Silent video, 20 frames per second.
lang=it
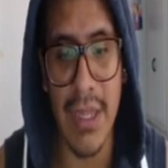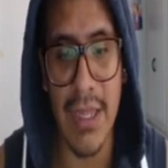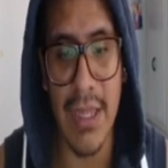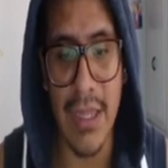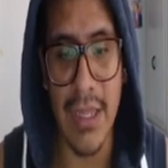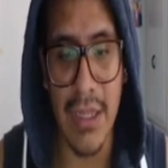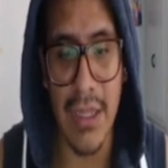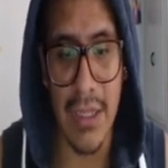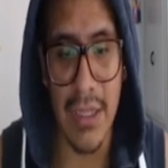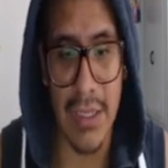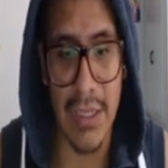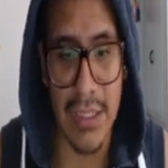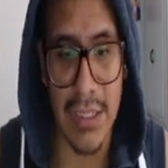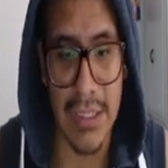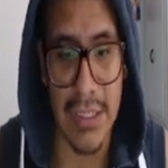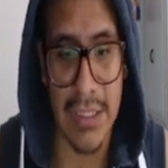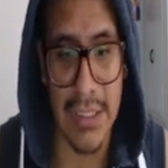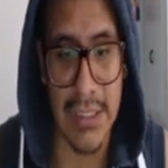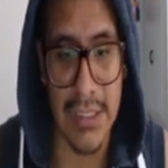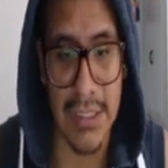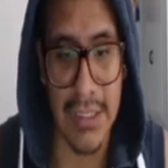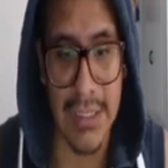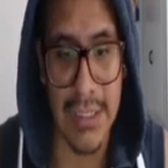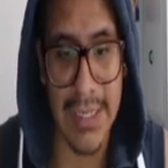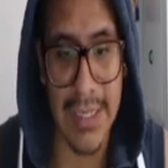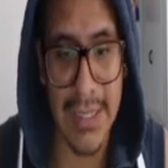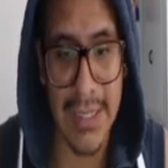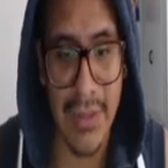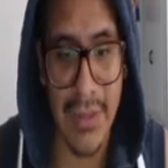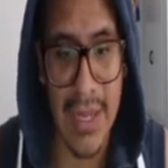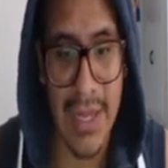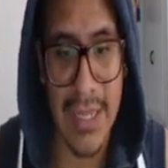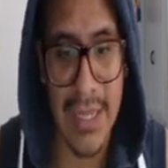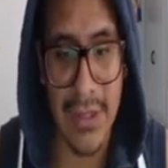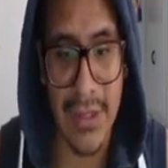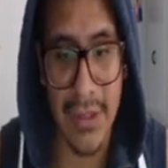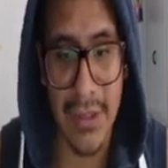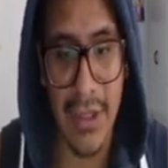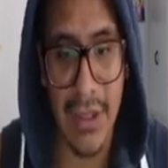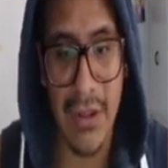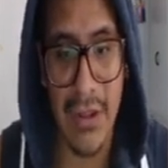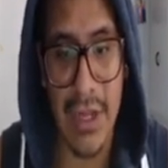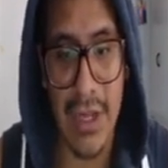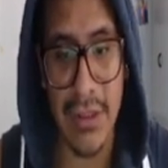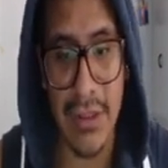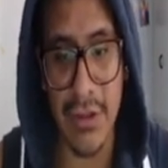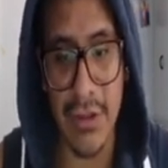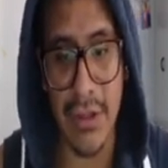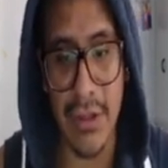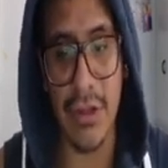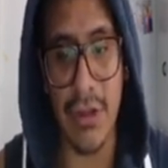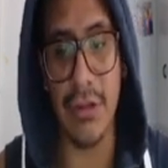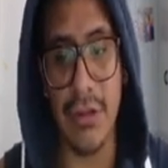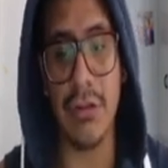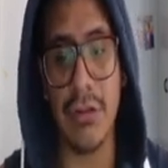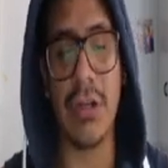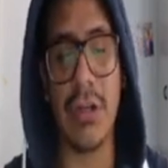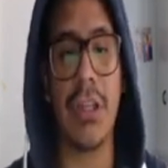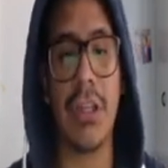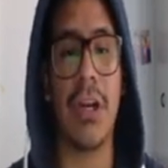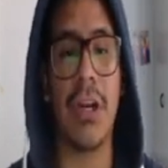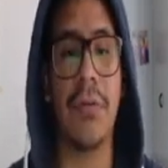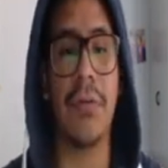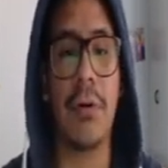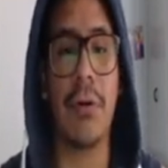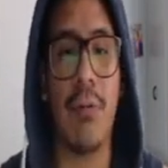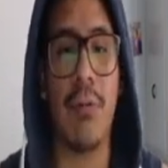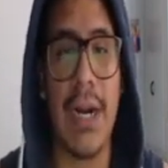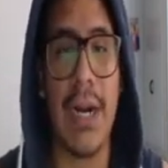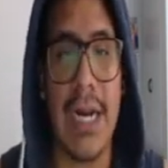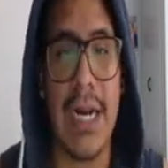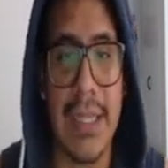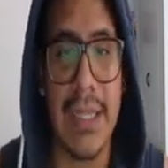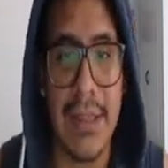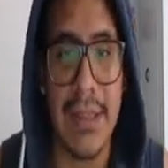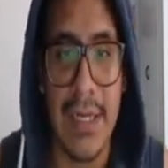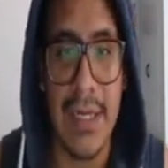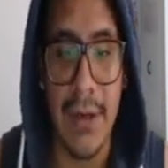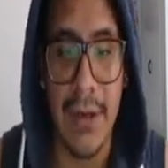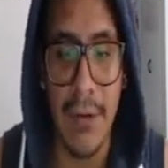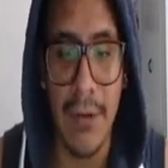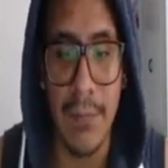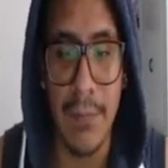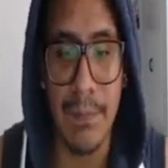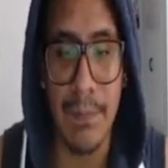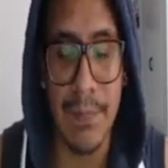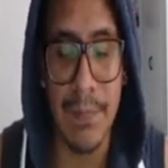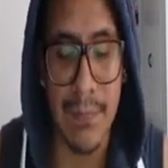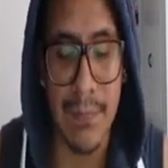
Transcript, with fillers: 37, 38, 39, 40. Allora ragazzi,